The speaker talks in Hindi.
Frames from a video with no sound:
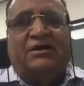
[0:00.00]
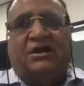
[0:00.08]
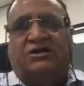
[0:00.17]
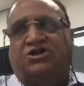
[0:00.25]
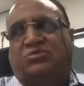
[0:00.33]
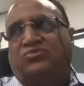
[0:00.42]

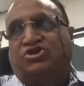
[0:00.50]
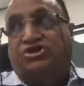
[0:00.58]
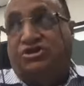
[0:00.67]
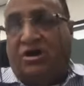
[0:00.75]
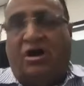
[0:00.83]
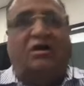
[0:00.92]
अजीम
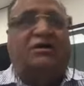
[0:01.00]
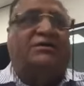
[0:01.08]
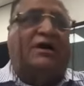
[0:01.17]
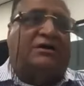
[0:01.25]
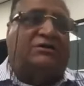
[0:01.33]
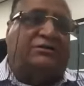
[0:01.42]
शान
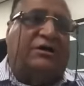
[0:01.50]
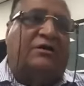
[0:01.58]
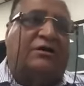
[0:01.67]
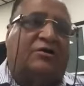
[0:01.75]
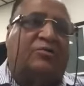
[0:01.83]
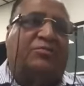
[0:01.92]

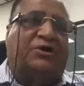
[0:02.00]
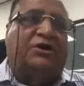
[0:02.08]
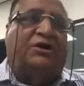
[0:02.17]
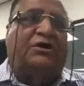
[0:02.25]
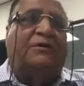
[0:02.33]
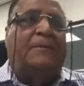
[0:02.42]
दास्तान रकम की